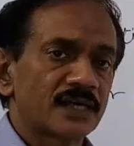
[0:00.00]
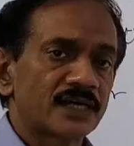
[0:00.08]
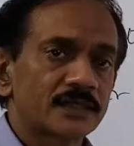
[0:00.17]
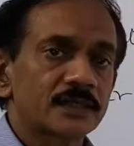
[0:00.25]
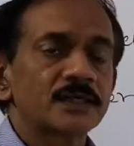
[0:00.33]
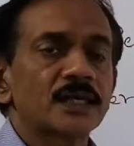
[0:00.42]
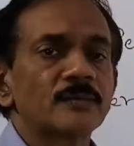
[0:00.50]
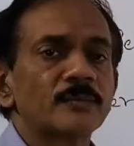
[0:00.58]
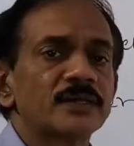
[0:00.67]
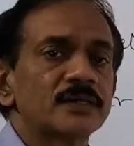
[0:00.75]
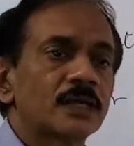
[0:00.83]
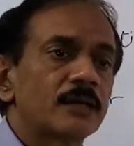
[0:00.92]
हैं
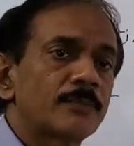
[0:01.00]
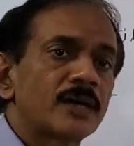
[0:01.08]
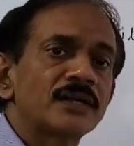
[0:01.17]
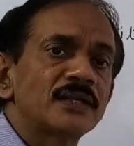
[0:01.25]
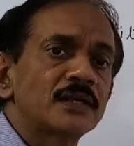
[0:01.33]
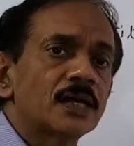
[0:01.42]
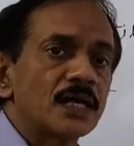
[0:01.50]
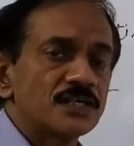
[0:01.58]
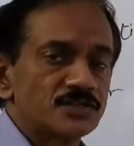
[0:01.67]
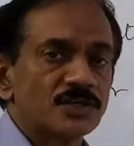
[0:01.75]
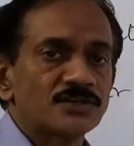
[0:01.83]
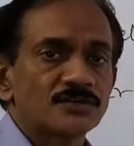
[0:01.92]
एंटरटेनमेंट है पानी का
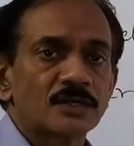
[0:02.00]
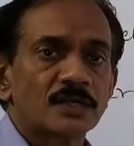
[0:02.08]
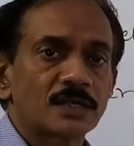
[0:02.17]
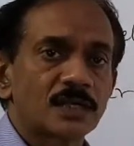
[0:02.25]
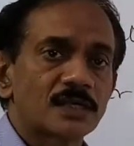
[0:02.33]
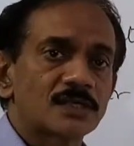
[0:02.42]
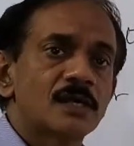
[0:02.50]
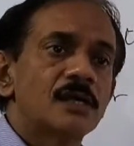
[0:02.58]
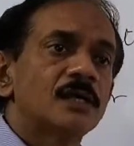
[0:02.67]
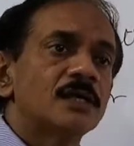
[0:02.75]
है स्टेशनरी है